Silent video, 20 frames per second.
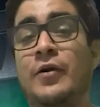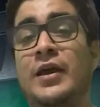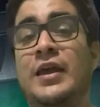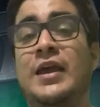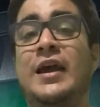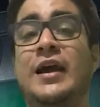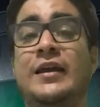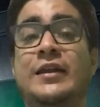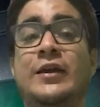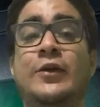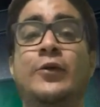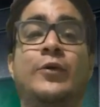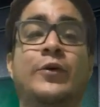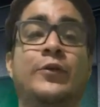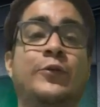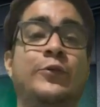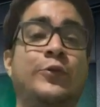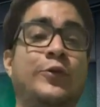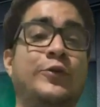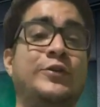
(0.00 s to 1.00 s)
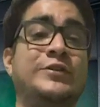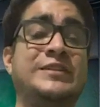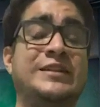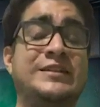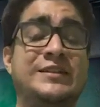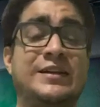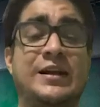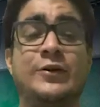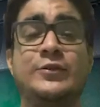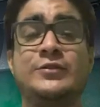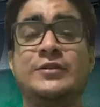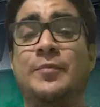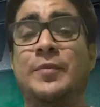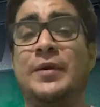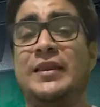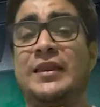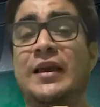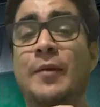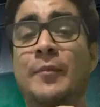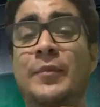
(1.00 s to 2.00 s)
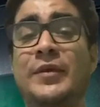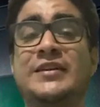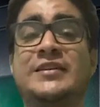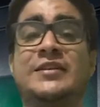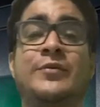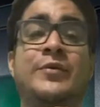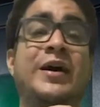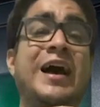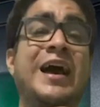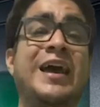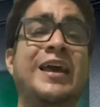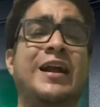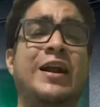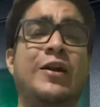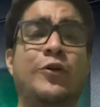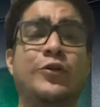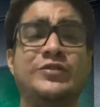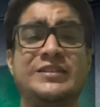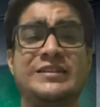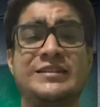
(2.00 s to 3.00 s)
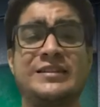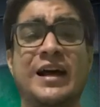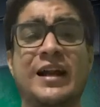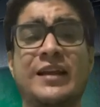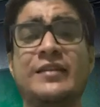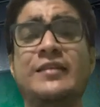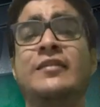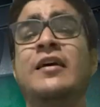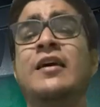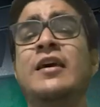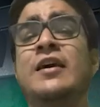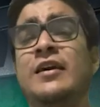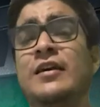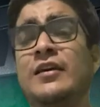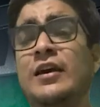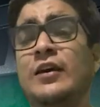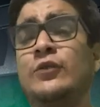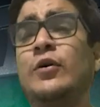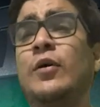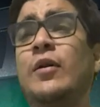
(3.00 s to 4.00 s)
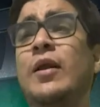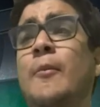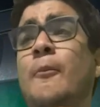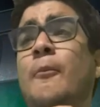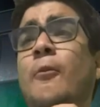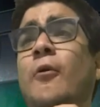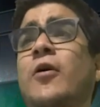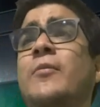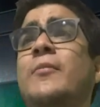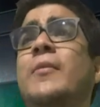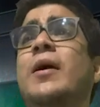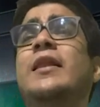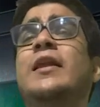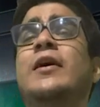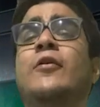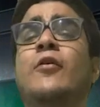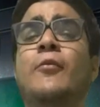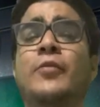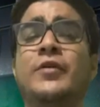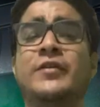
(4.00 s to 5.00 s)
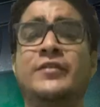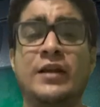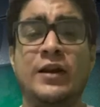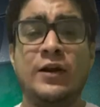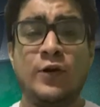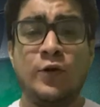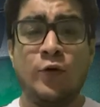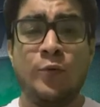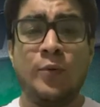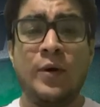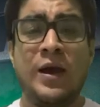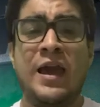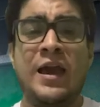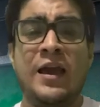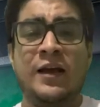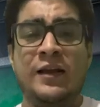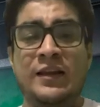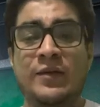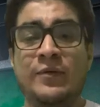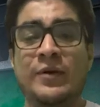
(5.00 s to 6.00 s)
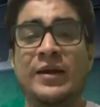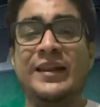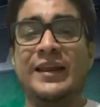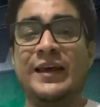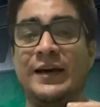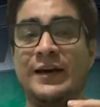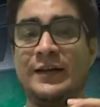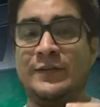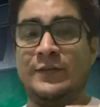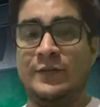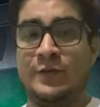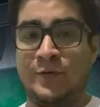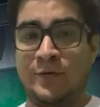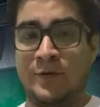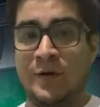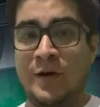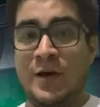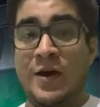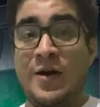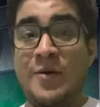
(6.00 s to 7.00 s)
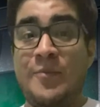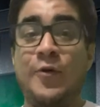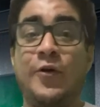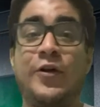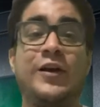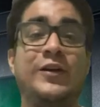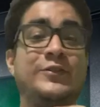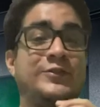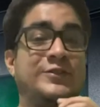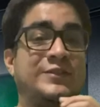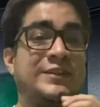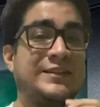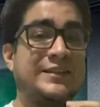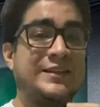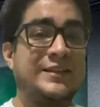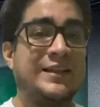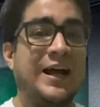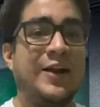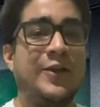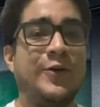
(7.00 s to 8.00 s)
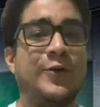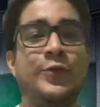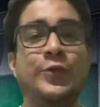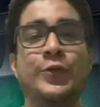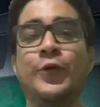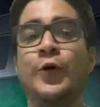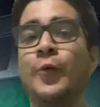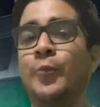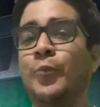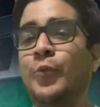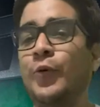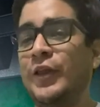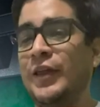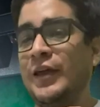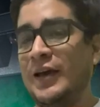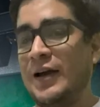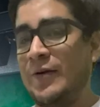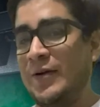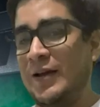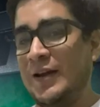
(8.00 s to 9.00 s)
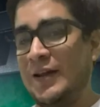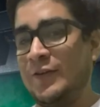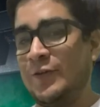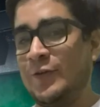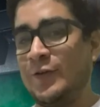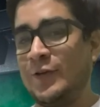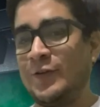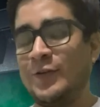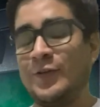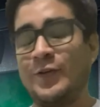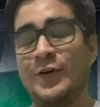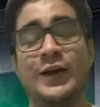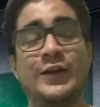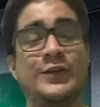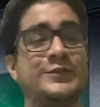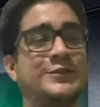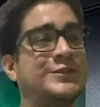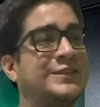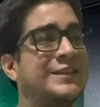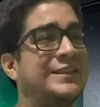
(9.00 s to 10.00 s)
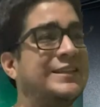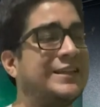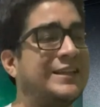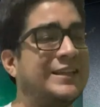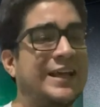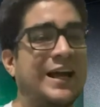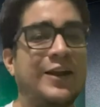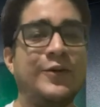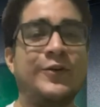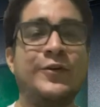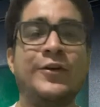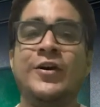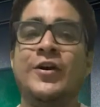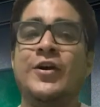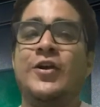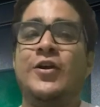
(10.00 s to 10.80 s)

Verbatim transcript: hora ya en enero cuando todos están cerrados, o sea, prácticamente se van a ir a los descartes y esto habla muy mal de cómo está el club en nivel de gestión porque en su centenario no pueden haber hecho esto. En su centenario